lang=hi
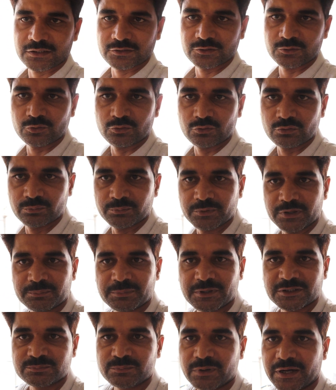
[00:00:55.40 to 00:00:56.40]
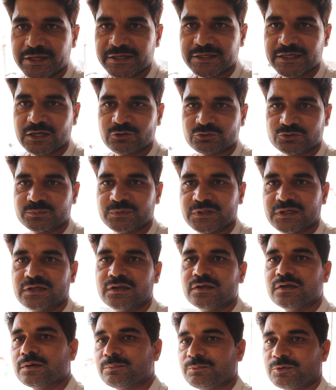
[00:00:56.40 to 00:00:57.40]
जो मेरे पास बाइक है उसमें
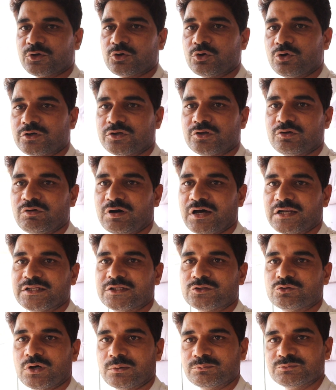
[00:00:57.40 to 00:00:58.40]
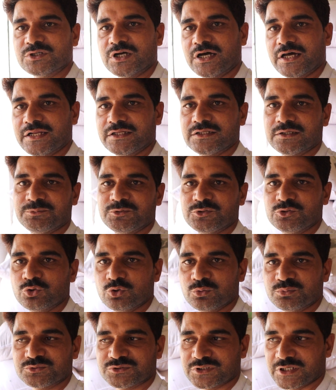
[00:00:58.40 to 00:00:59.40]
पेट्रोल डलवा लिया तो हम जा रहे हैं जब
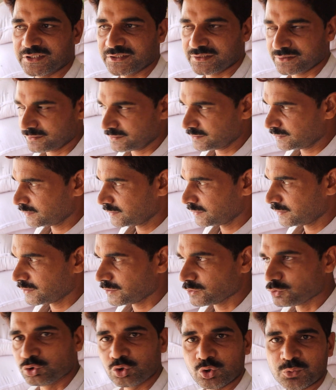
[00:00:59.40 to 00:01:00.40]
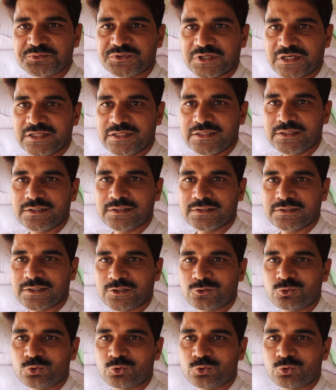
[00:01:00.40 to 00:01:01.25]
धूप छड़ी धूप जली या